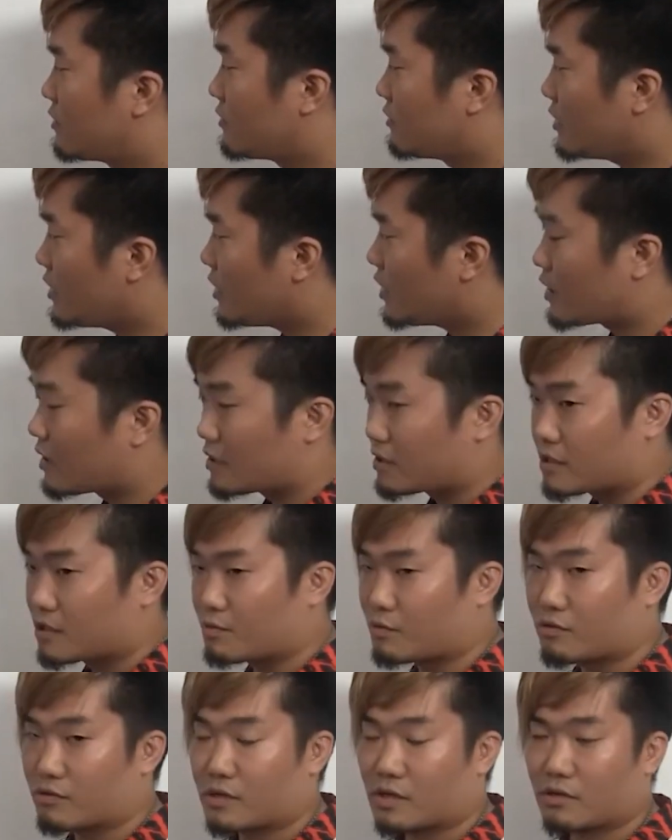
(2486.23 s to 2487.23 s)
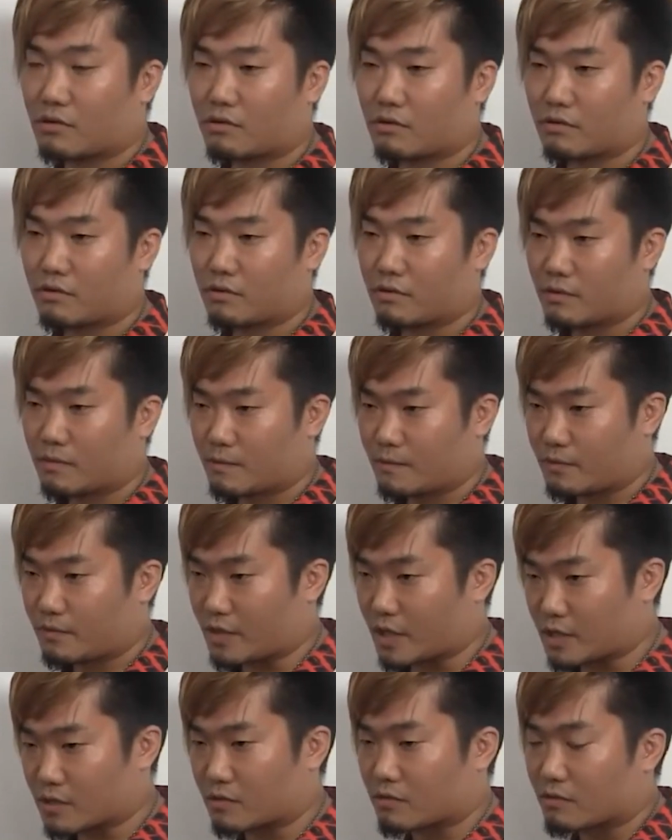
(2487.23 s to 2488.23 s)
でスポンサーを
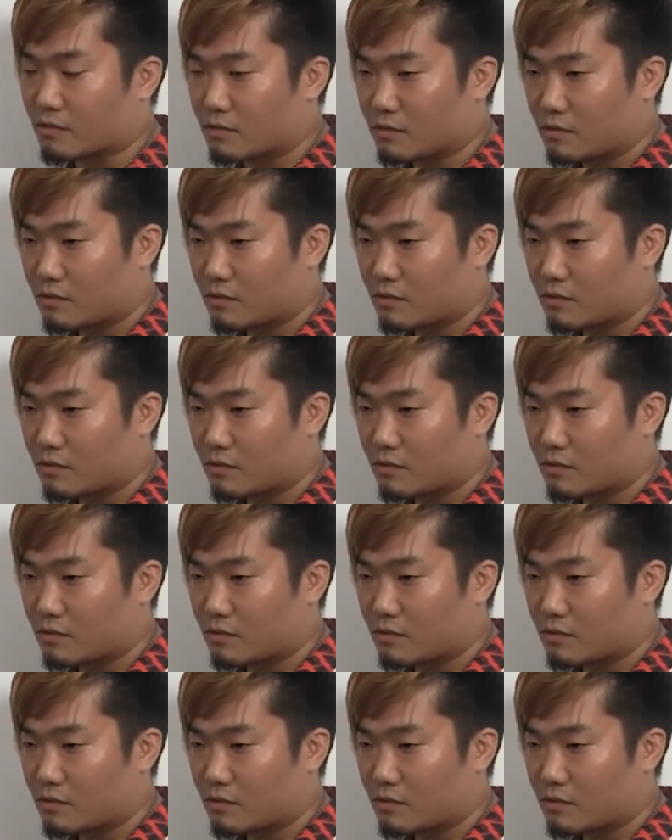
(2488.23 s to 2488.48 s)
増やそう